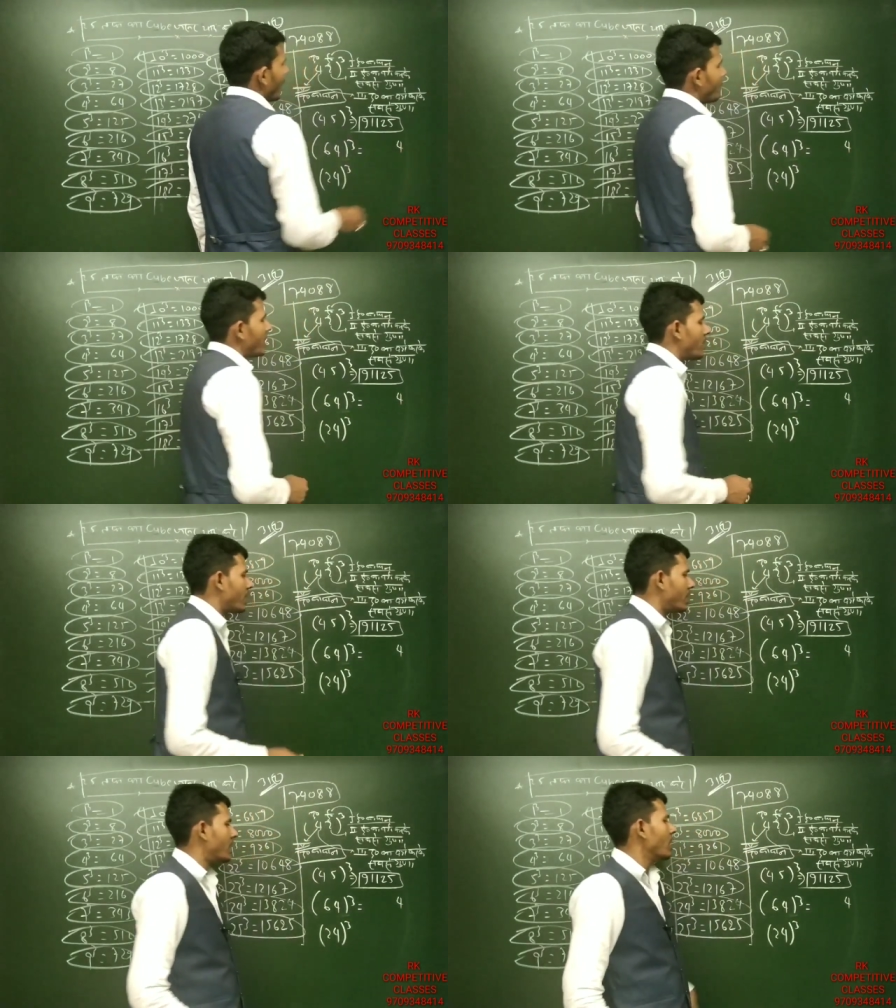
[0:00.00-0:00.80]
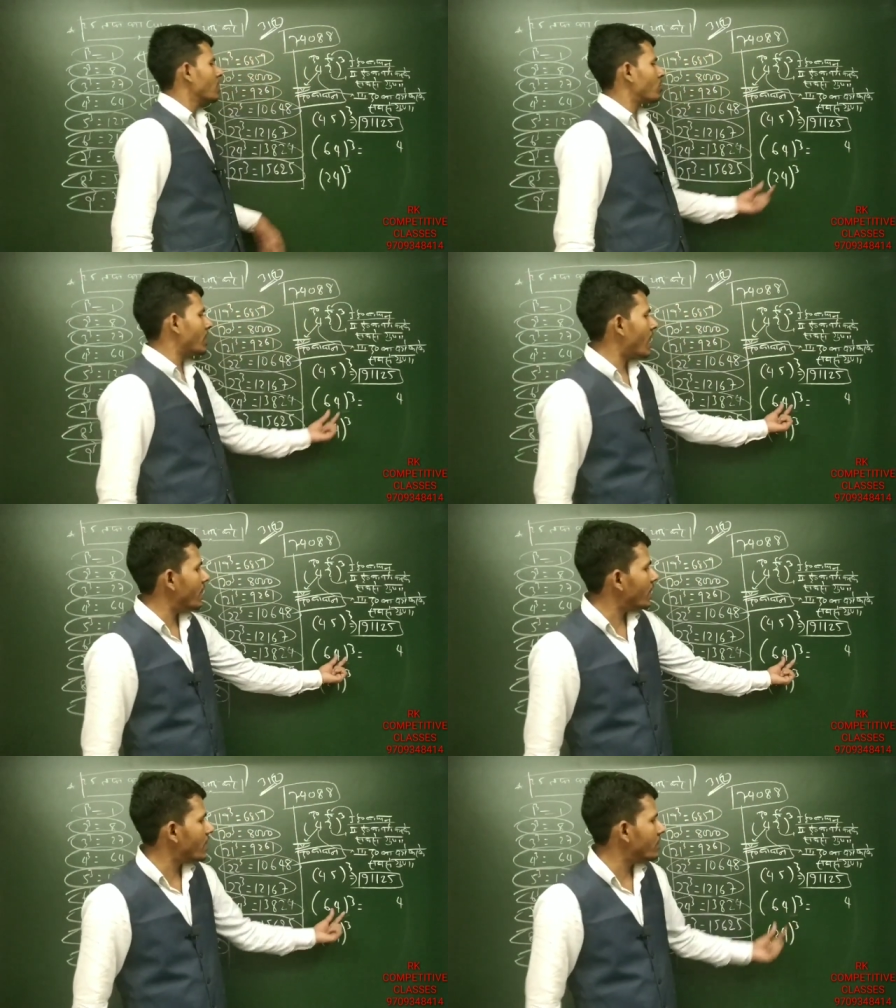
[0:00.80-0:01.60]
घन पहले करेंगे तो
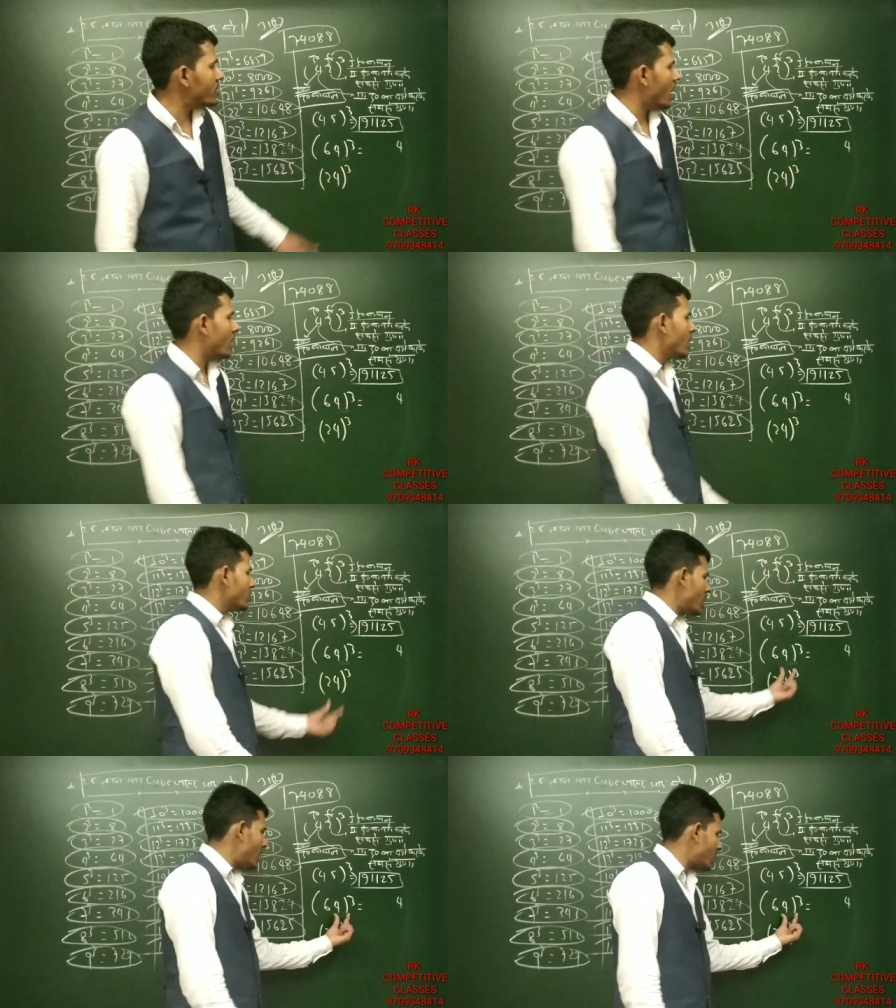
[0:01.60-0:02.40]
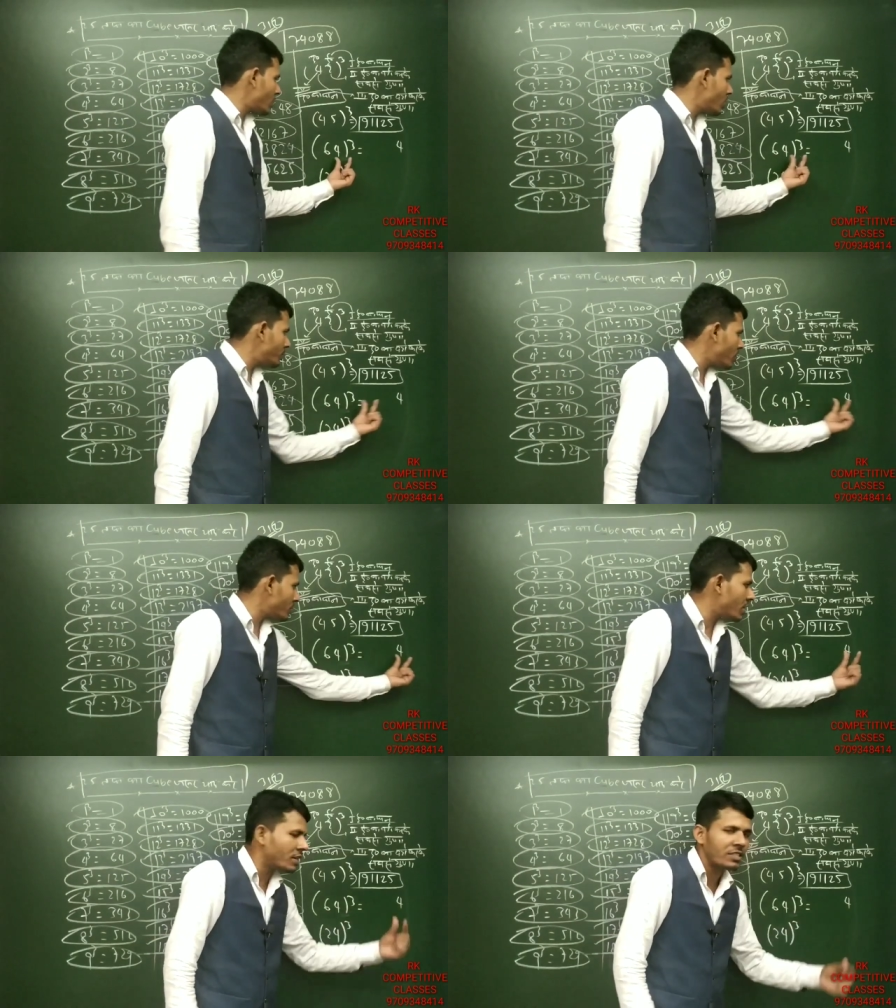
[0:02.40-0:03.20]
इकाई अंक है चार चार के क्यूब
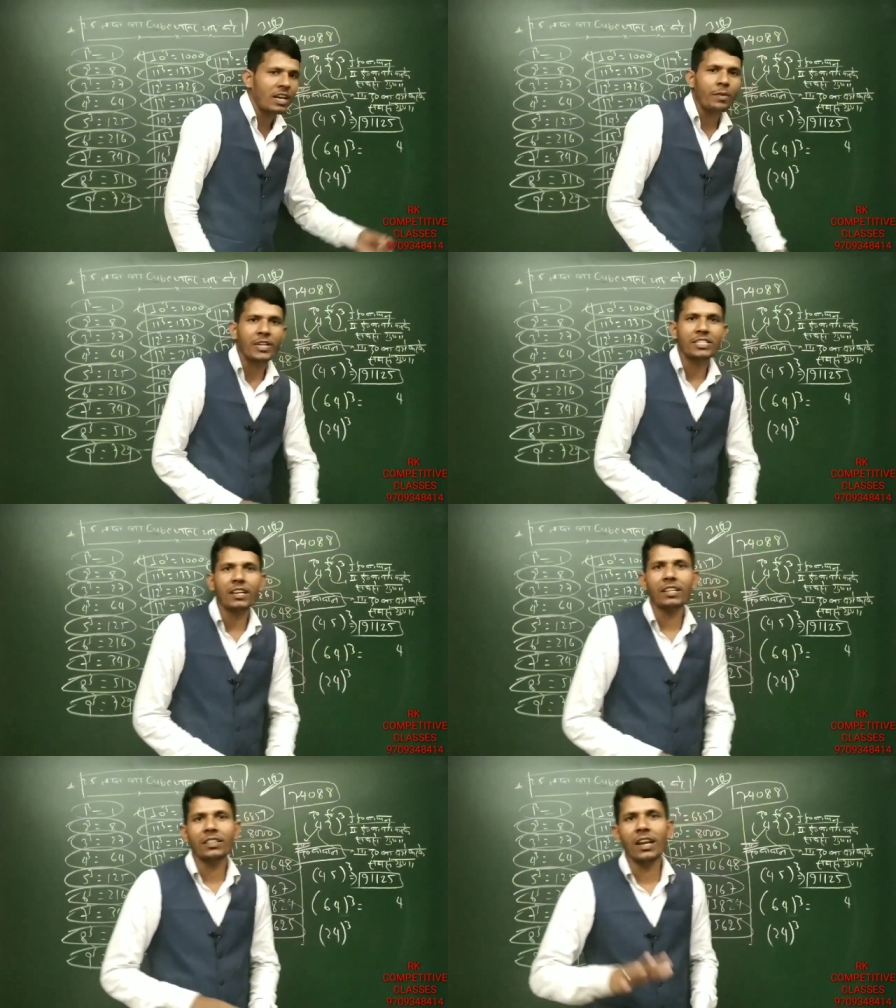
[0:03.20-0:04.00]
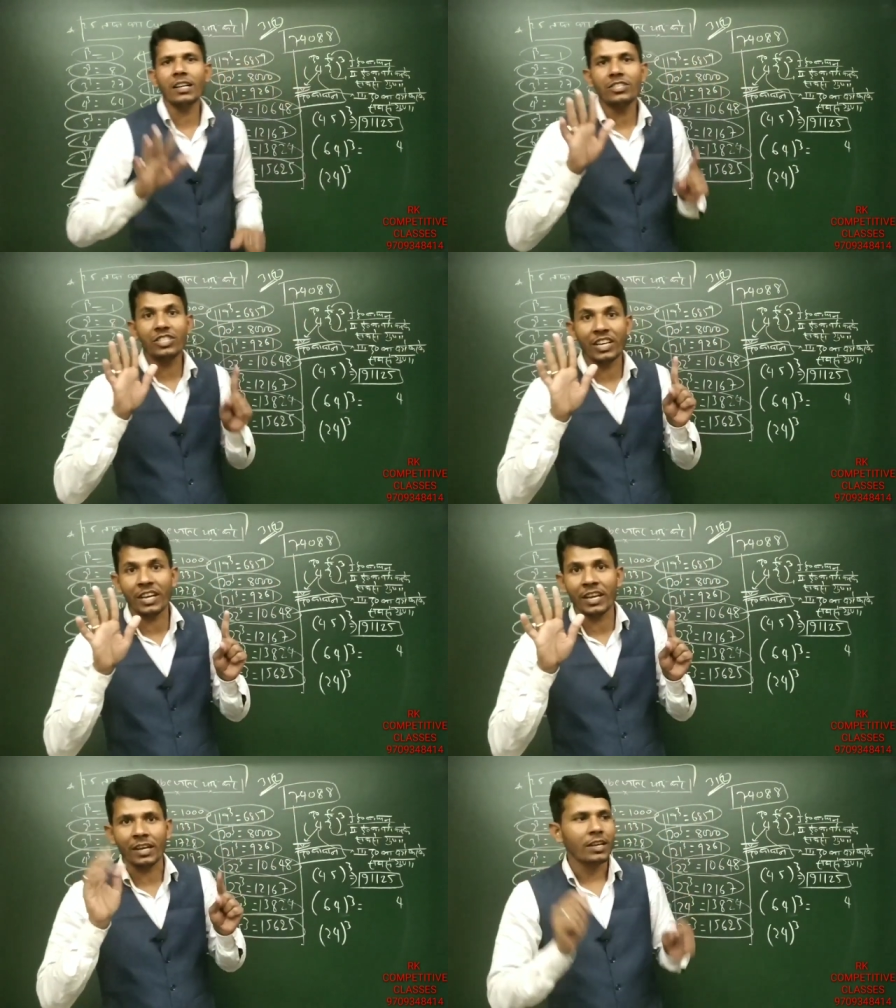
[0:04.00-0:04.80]
चौसठ के चार बचा कितना
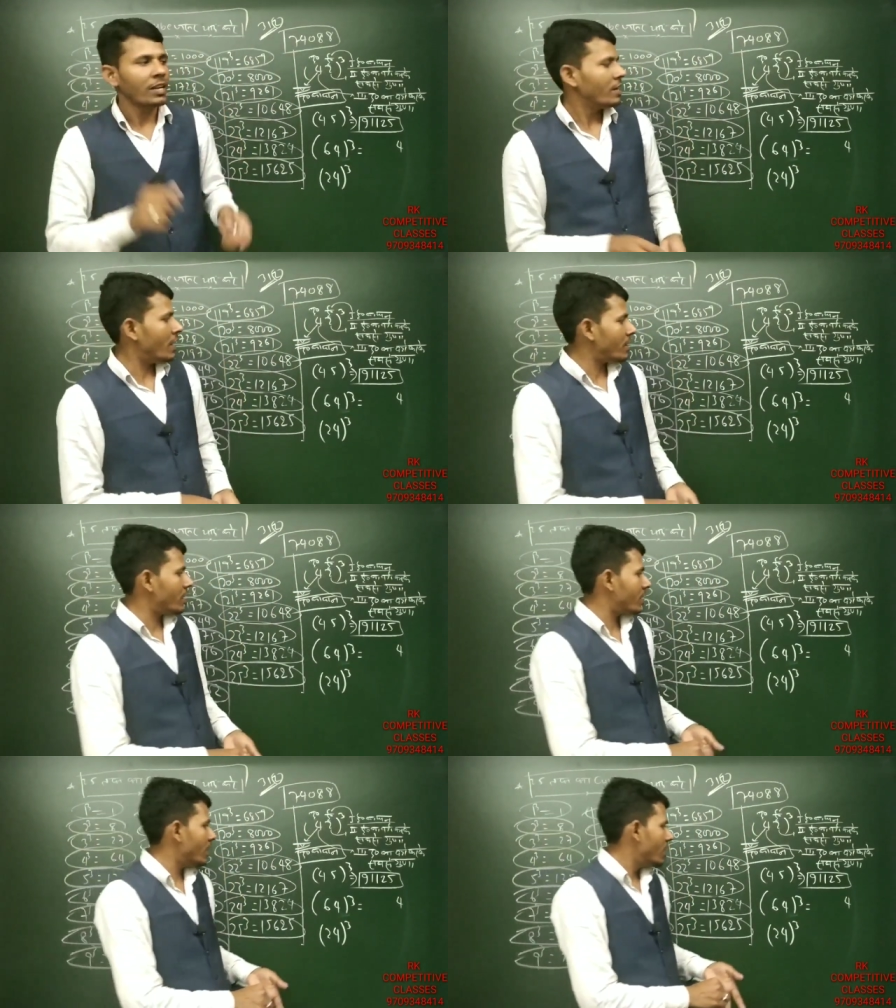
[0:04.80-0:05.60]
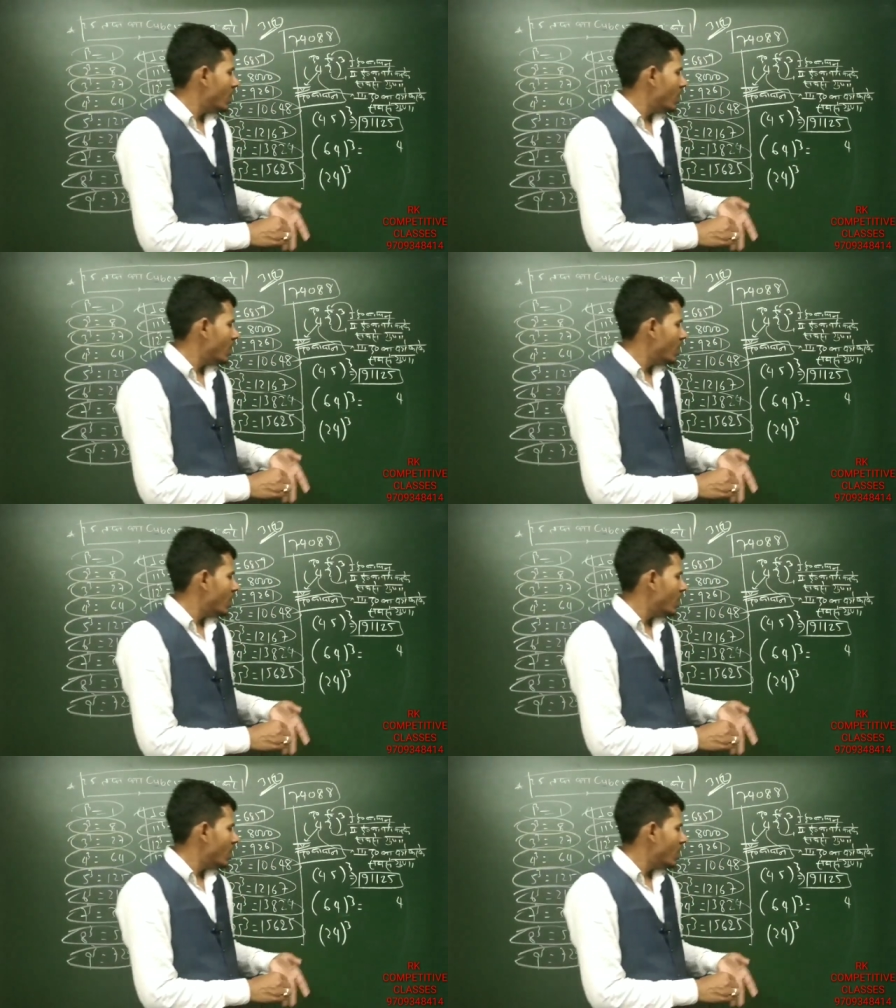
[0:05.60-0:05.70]
छह याद रखिए